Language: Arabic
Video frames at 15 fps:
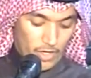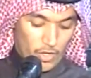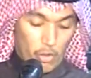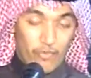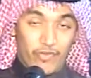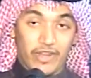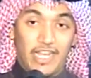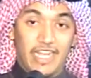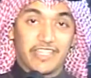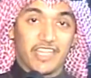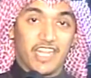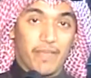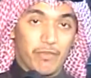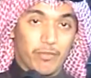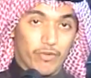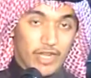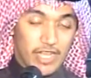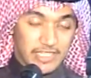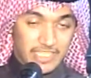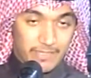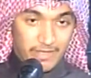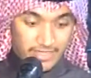وفرحتنا
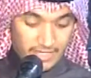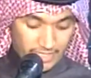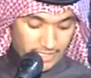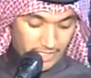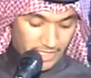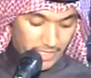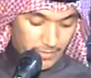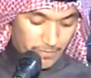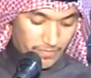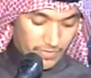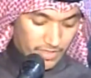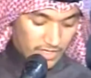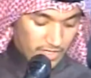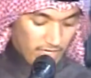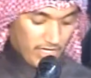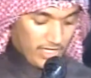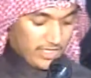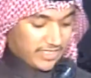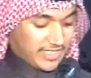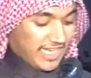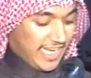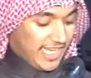بمناسبة تكريم
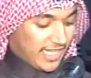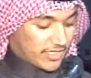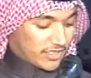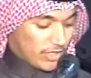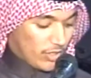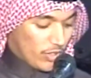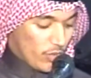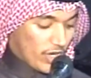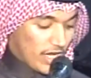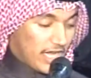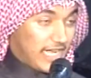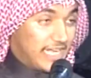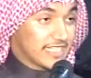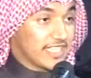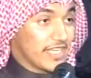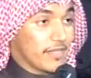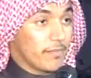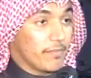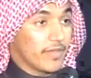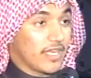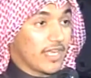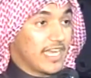سعادة اللواء حسن
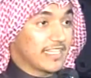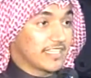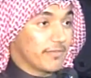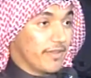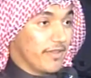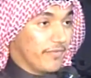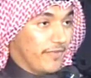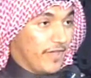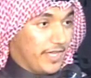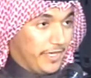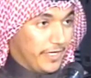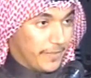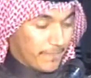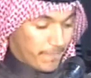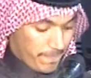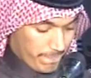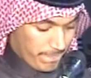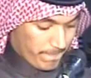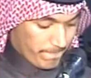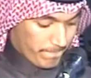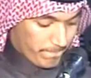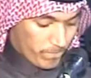بن خاتم النفيعي
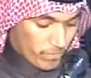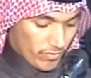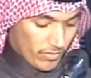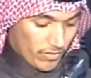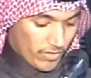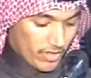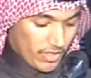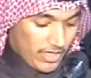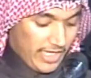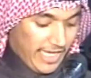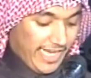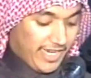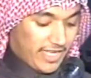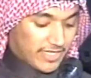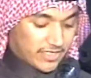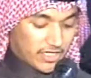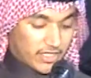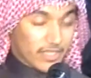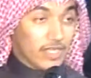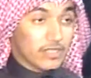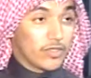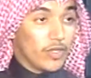على
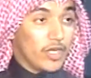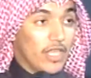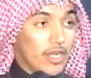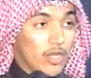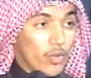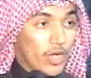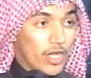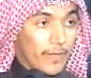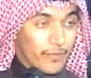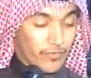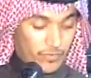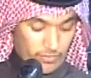ترقيته إلى لواء